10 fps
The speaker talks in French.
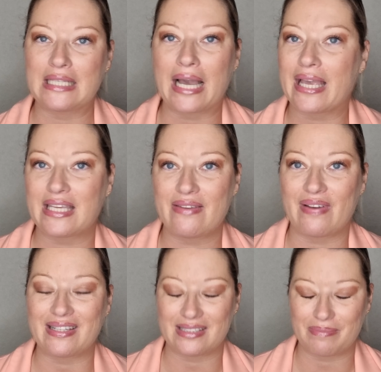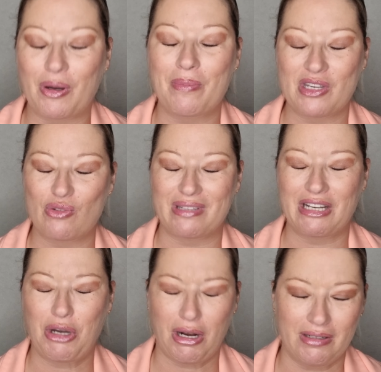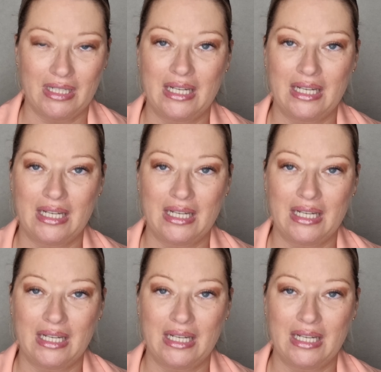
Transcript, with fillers: Il n'y a rien qui va, c'est le premier jour d'école.